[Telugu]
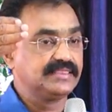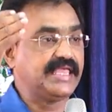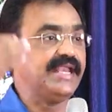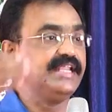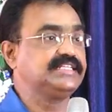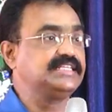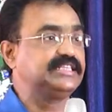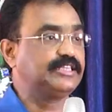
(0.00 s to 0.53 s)

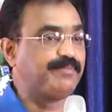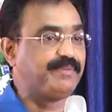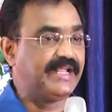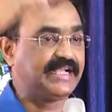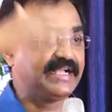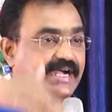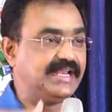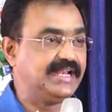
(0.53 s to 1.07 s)
తన చిత్త
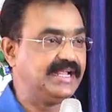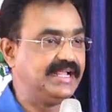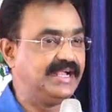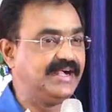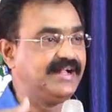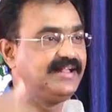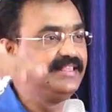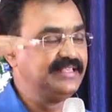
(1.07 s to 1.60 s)

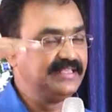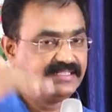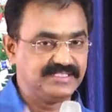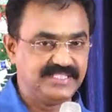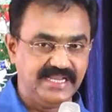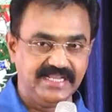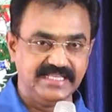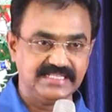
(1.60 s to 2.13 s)
ప్రకారంగా
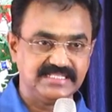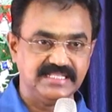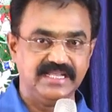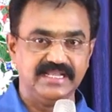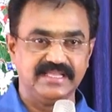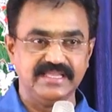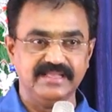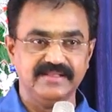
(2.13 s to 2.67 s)

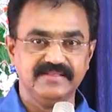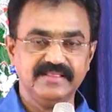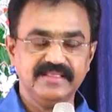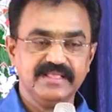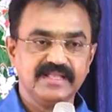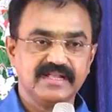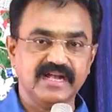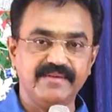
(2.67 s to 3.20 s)
జరిగిస్తానికి
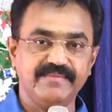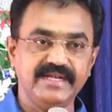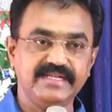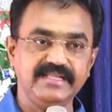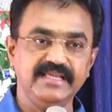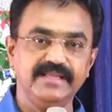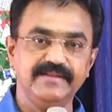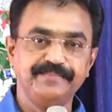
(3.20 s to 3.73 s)

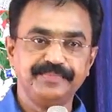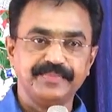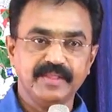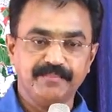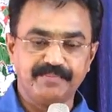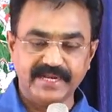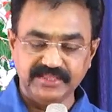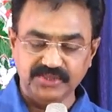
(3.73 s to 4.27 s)
కాబట్టి
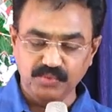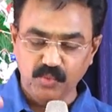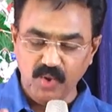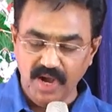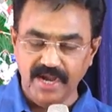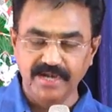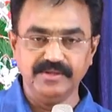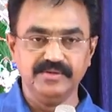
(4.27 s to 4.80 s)

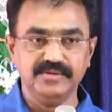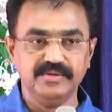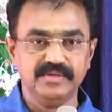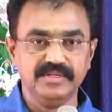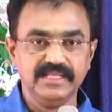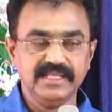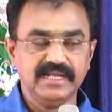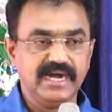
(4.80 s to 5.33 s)
ప్రతివాడు
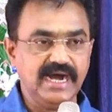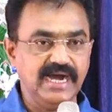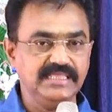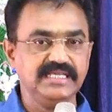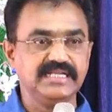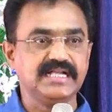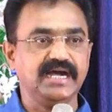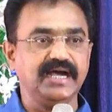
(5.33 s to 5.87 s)

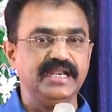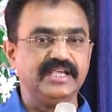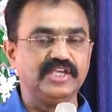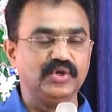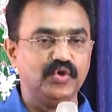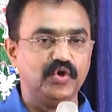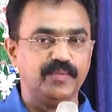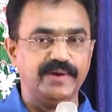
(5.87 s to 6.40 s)
అధికారికి
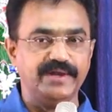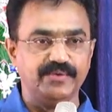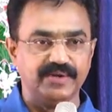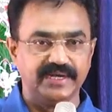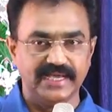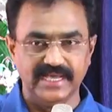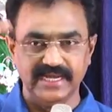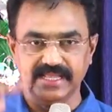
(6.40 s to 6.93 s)
లోబడి
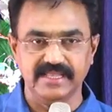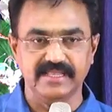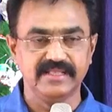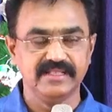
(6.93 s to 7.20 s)
ఉండాలి